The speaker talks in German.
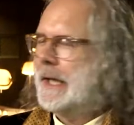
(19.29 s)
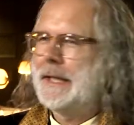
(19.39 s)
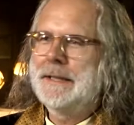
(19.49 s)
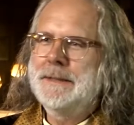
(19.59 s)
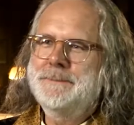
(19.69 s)

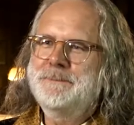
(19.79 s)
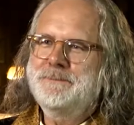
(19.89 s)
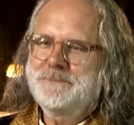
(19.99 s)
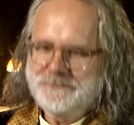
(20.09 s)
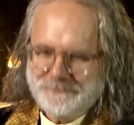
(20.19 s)

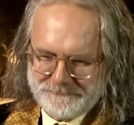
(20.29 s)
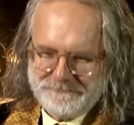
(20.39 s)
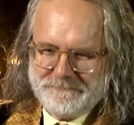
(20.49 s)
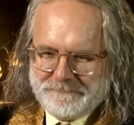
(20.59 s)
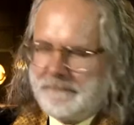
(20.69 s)
ähm,
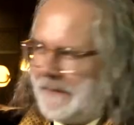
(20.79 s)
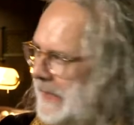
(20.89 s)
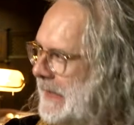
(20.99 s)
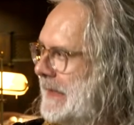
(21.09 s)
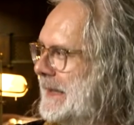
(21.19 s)

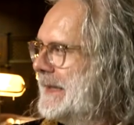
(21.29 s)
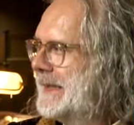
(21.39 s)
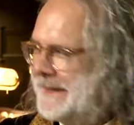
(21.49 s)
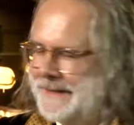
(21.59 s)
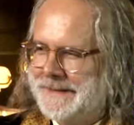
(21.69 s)

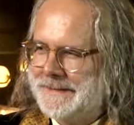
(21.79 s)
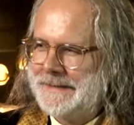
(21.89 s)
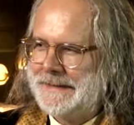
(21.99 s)
äh,